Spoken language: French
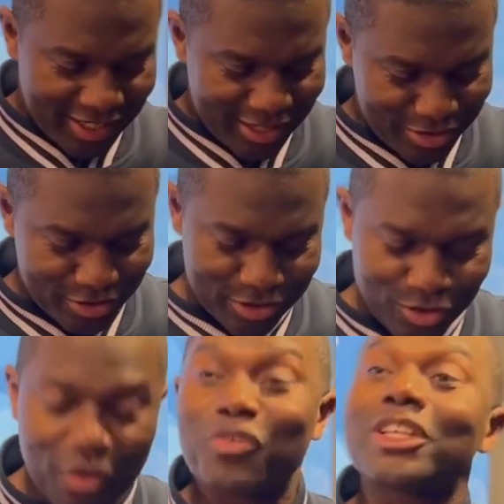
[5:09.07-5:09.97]
Euh,
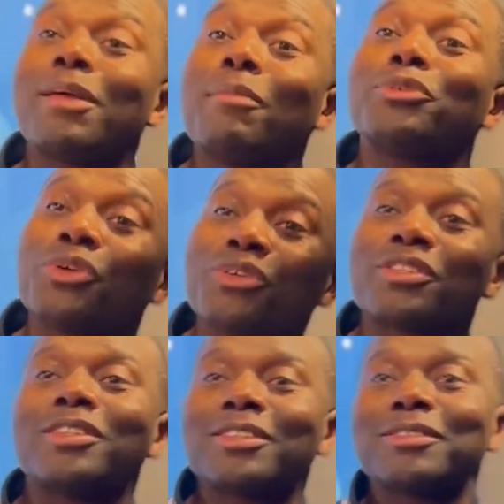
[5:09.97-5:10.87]
on faisait les même
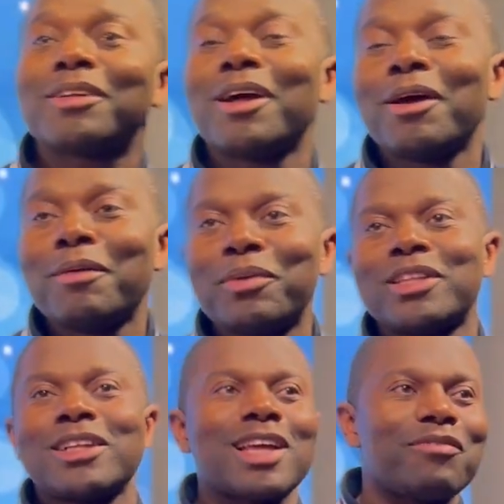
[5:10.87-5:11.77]
chose,
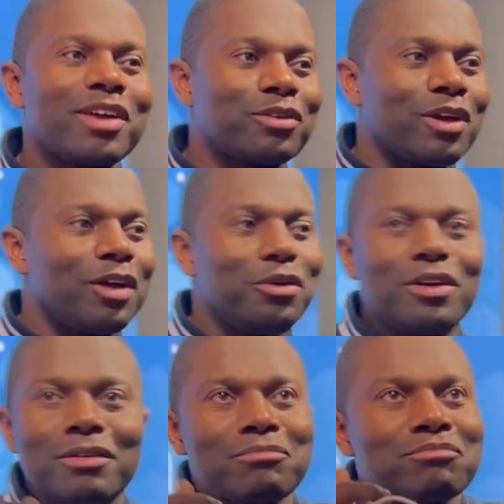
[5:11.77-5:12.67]
Peut-être avec
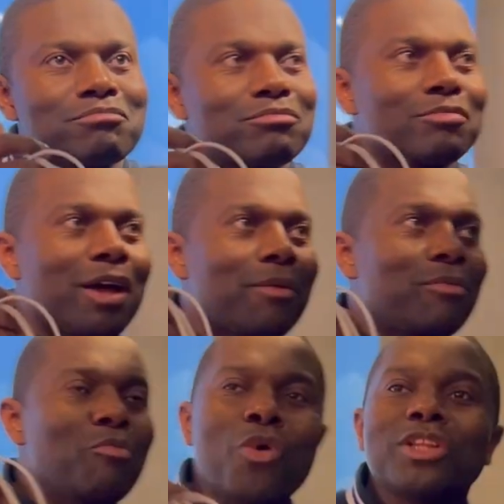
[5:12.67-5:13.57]

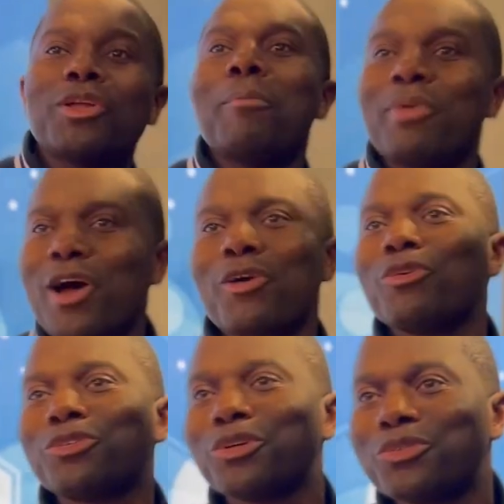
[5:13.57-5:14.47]
moins d'ampleur
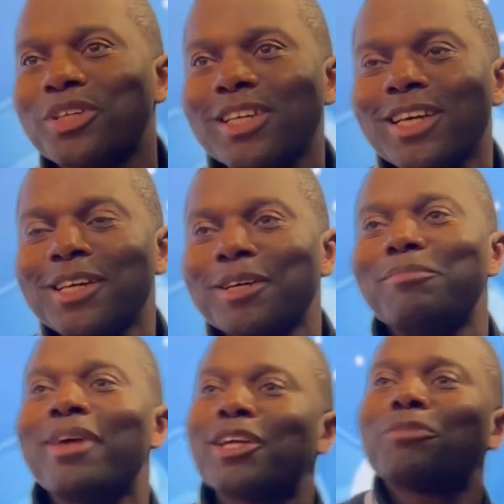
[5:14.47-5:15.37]
qu'aujourd'hui,
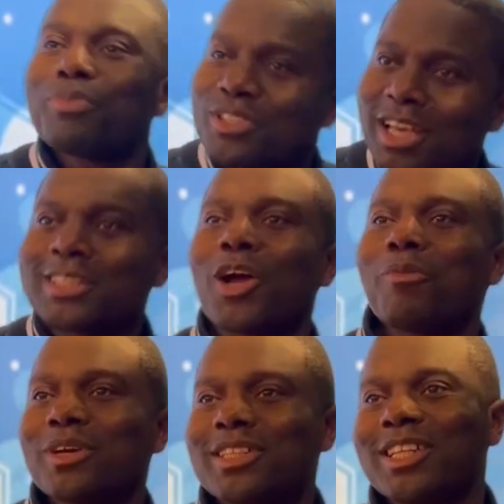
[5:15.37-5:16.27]
mais je peux dire que ça
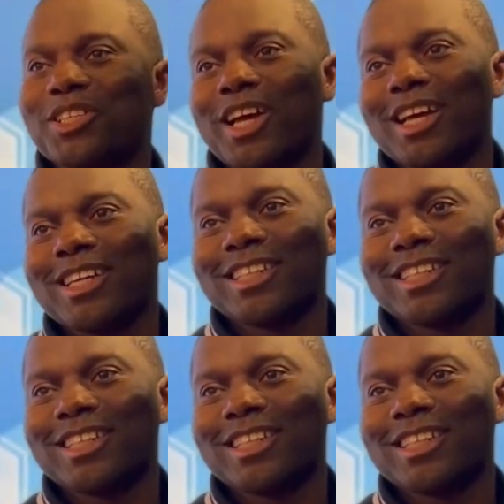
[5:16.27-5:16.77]
commençait déjà.